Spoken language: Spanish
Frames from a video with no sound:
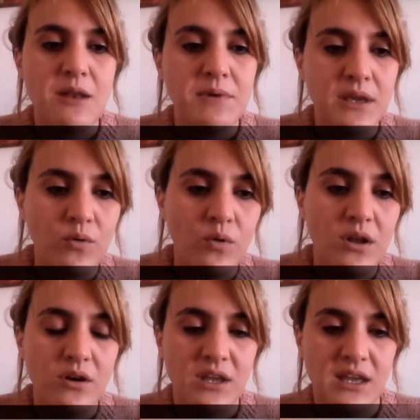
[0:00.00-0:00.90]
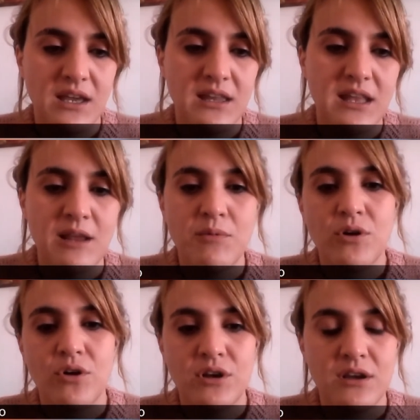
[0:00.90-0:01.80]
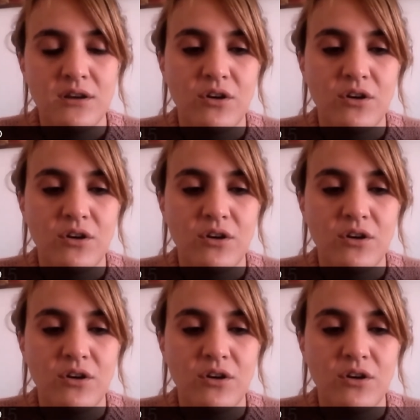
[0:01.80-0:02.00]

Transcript: el vínculo que, que tenemos con,